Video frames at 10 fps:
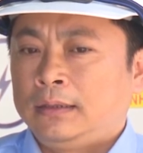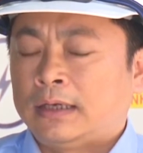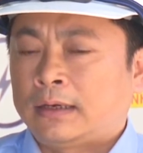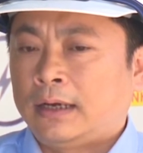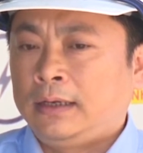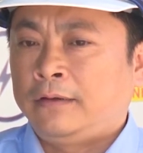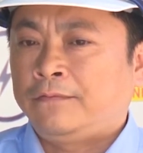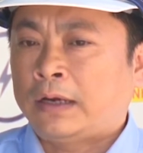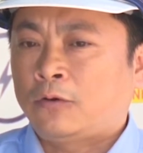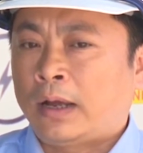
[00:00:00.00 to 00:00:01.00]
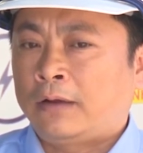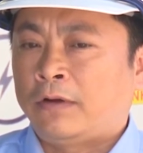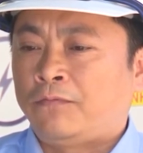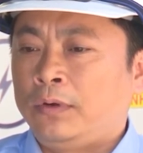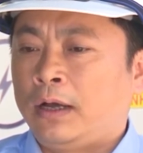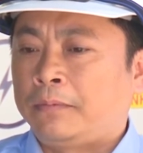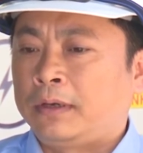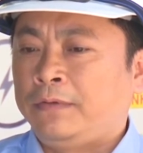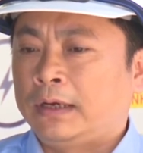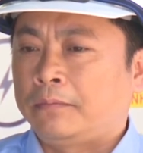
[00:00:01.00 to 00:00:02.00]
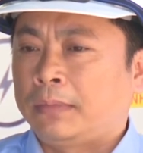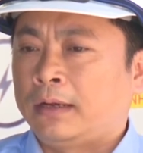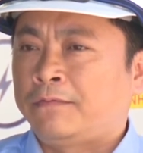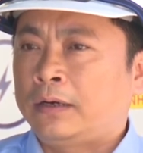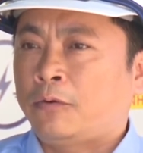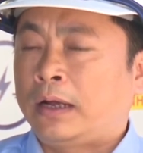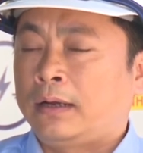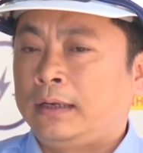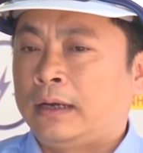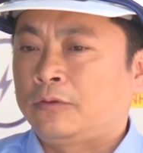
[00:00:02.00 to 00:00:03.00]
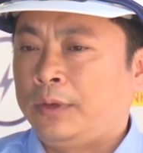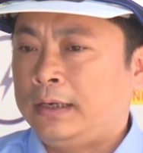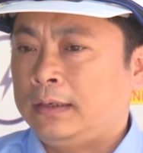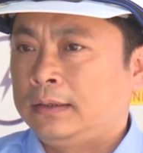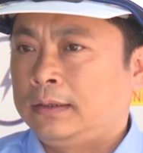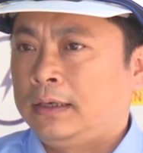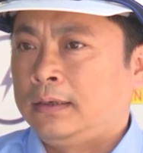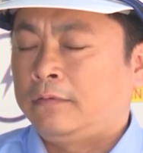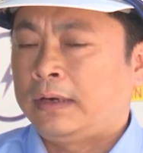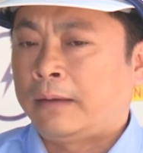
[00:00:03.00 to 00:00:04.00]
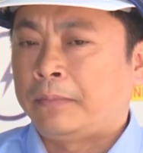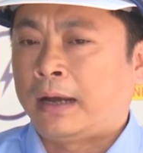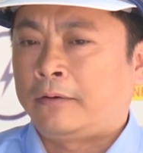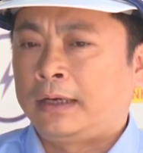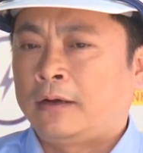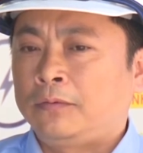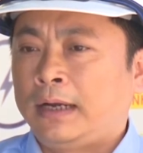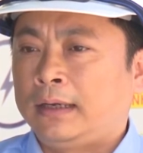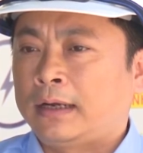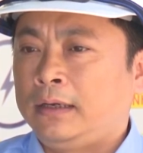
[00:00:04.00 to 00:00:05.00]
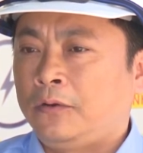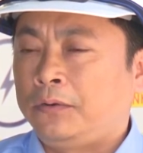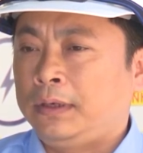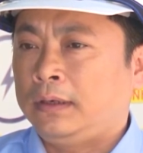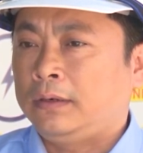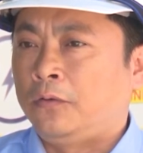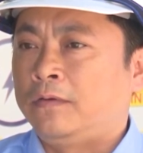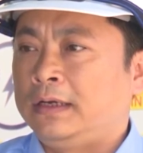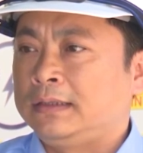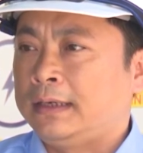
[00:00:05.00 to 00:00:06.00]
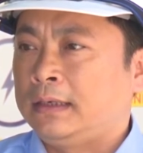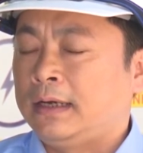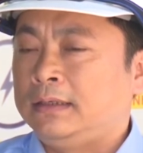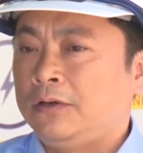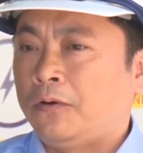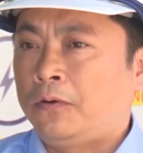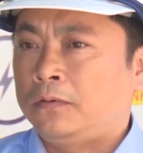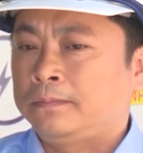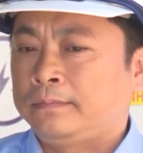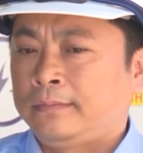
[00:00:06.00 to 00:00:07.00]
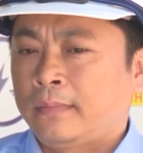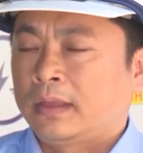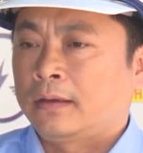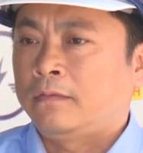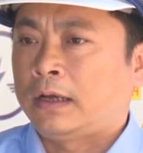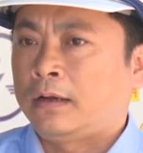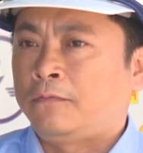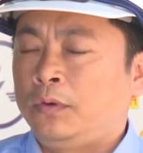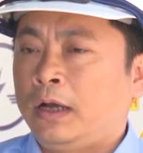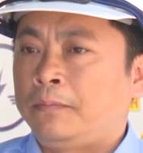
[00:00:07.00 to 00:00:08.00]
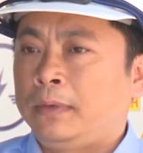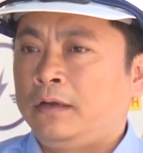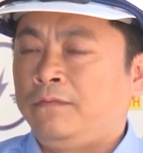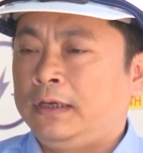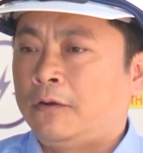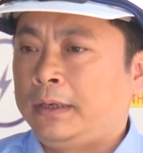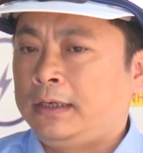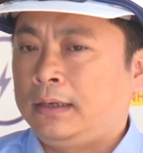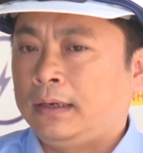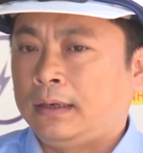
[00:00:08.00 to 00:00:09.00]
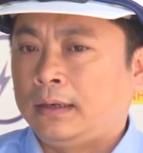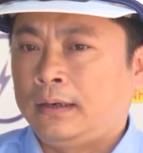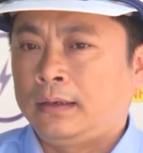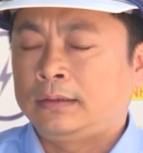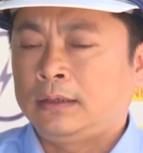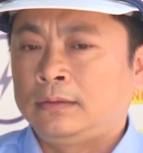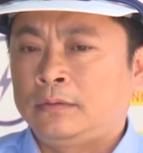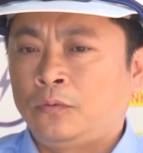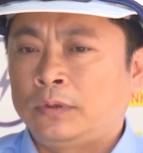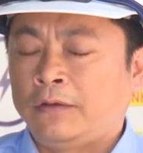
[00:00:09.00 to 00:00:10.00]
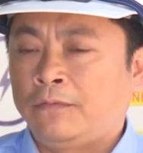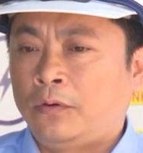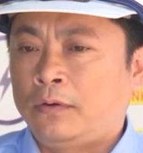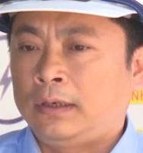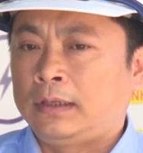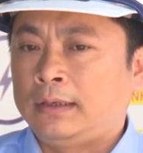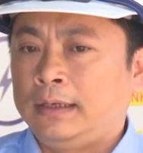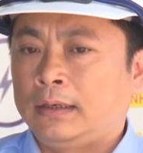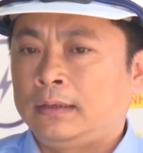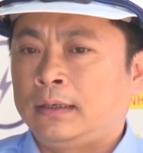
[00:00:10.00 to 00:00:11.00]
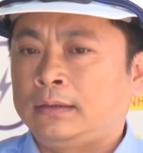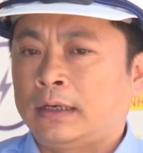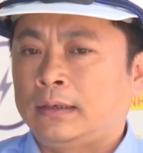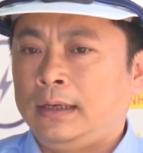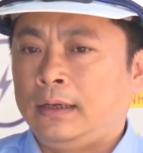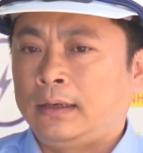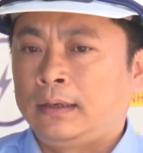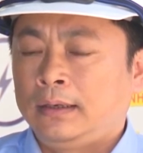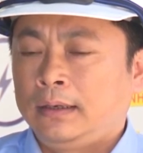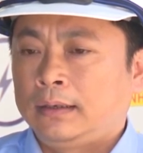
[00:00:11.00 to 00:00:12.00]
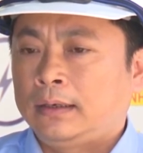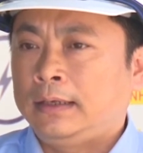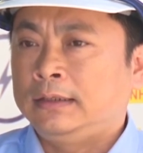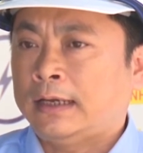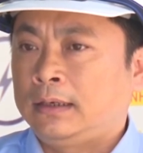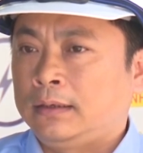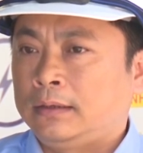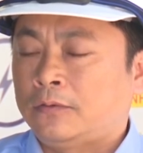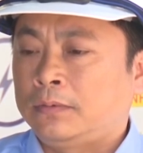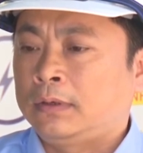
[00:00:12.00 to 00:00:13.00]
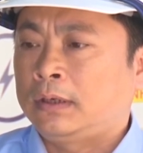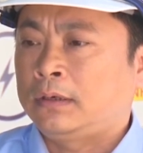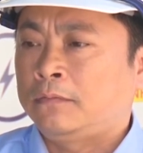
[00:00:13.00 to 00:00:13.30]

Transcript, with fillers: chặt cây, phát quang và phối hợp cái việc mà phát quang hành lang tuyến, đảm bảo để không để cây cối đổ vào đường dây gây sự cố, và phối hợp với đơn vị công ích là của thành phố là thực hiện chặt tỉa cái cây xanh trong